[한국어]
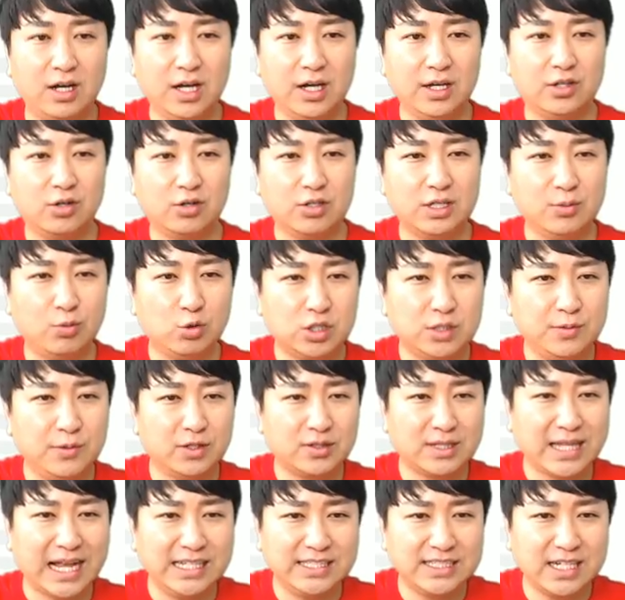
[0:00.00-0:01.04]
여기 보시면
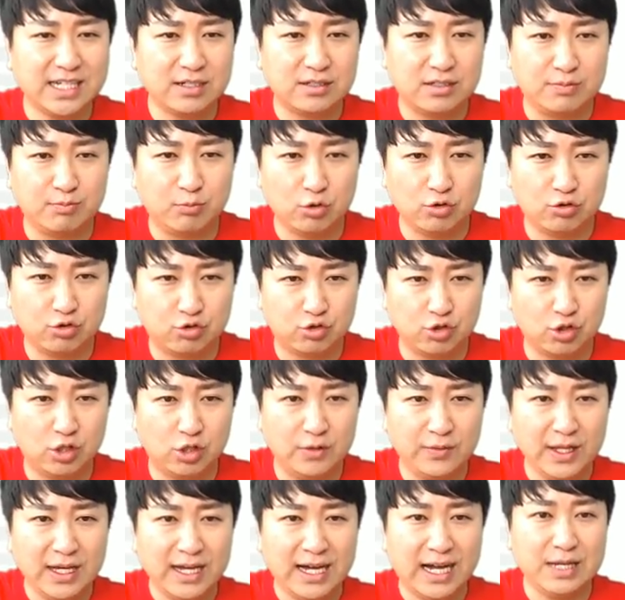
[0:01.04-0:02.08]
탈장 근무 수술,
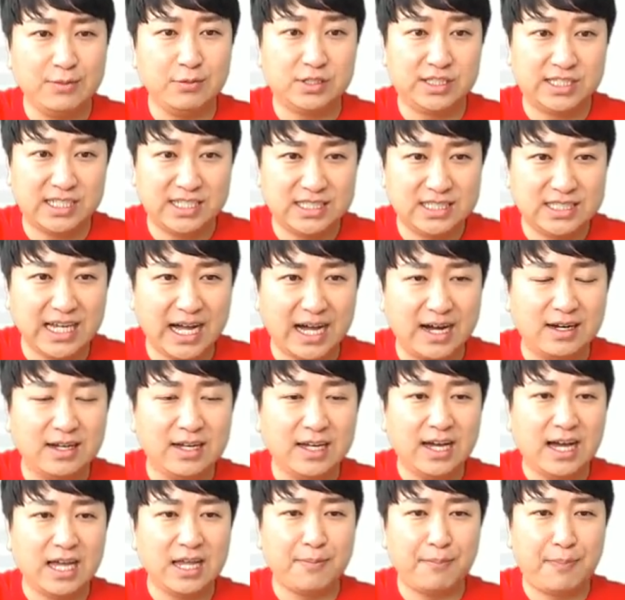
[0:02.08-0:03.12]
아니면 직장,
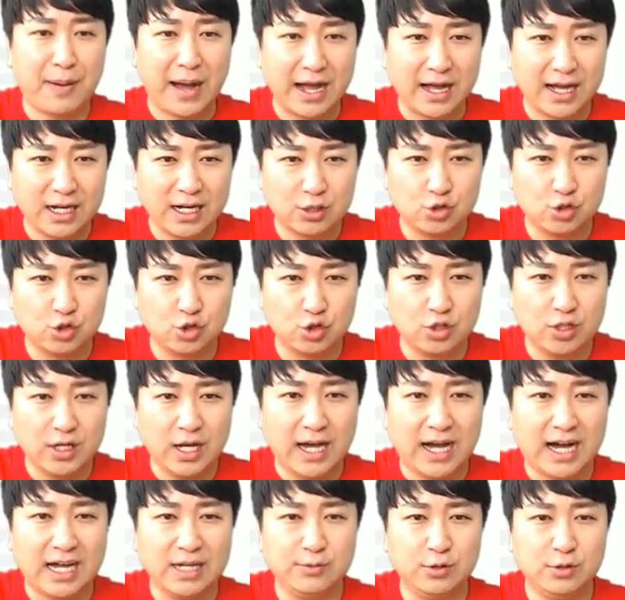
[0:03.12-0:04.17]
아니면 방광류,
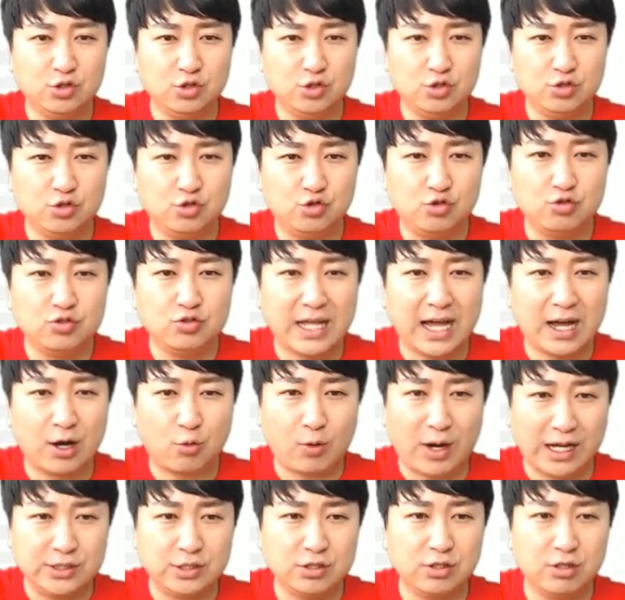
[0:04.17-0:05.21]
아니면 육낭
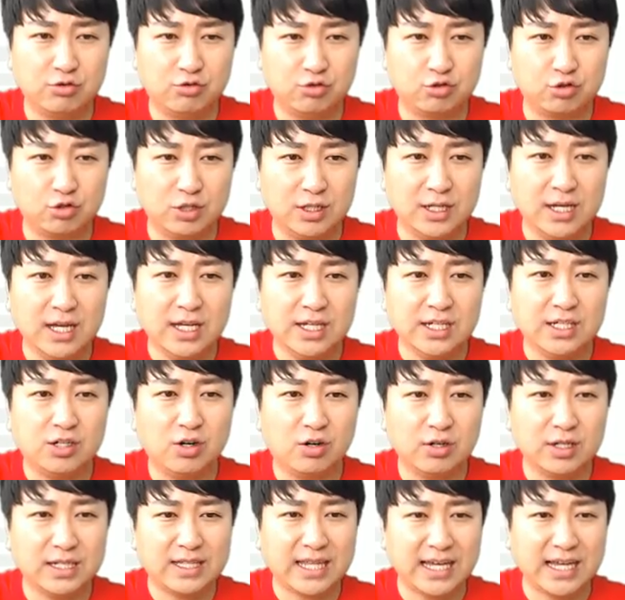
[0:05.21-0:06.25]
관절 수술 이런 게
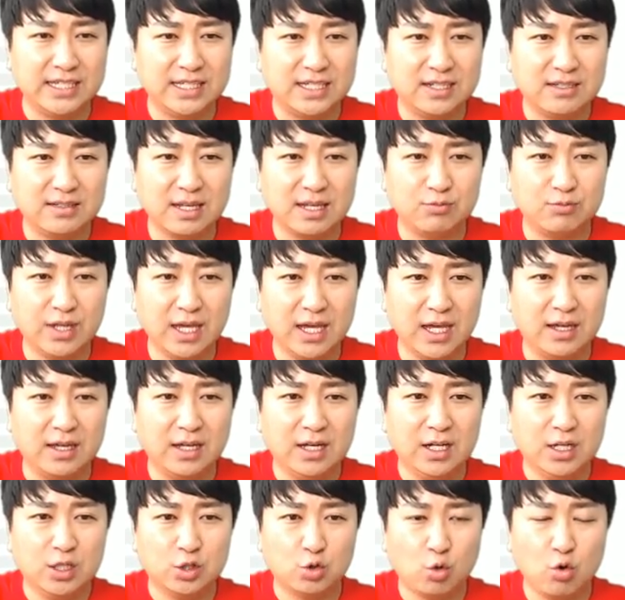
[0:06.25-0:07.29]
다 있기 때문에
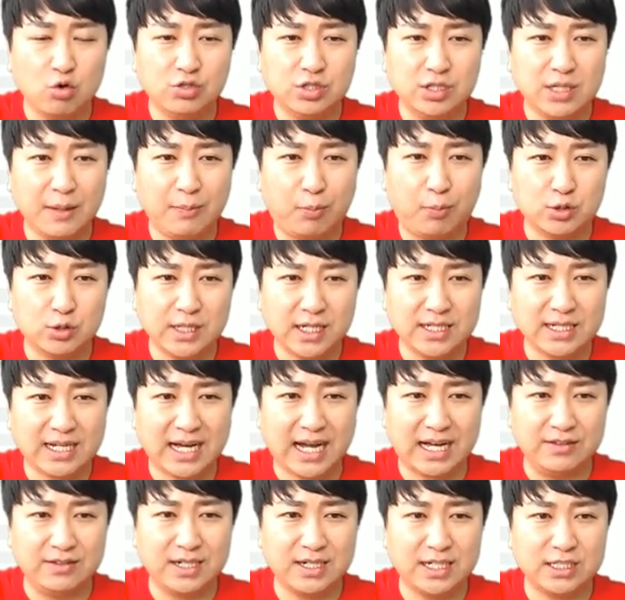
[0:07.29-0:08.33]
통 크게 보장이
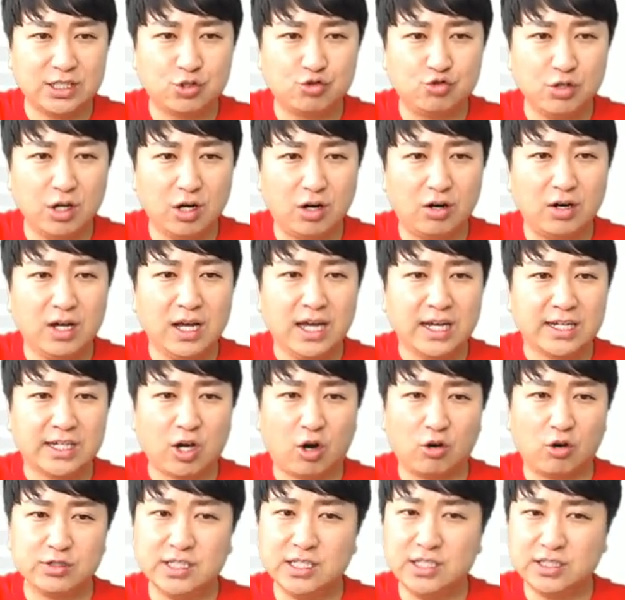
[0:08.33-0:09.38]
가능하시고요.
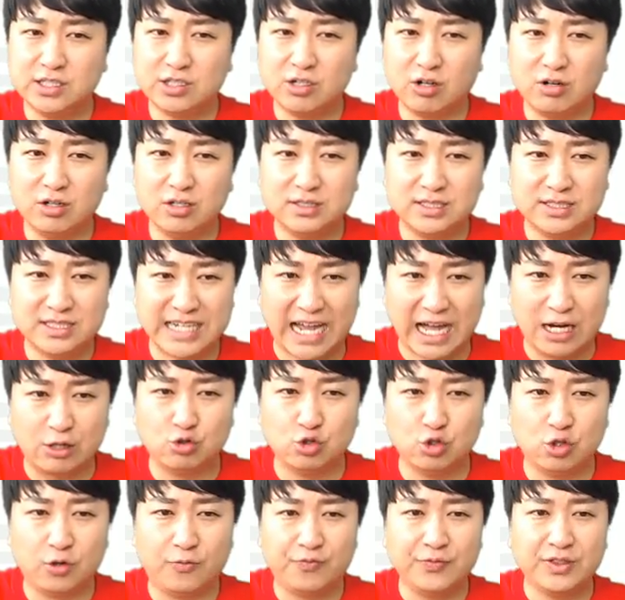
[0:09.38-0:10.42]
경질적
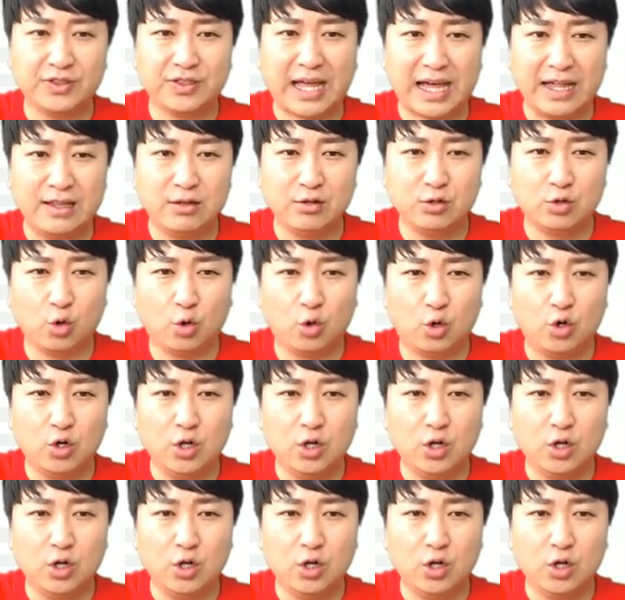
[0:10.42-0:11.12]
자궁, 난소,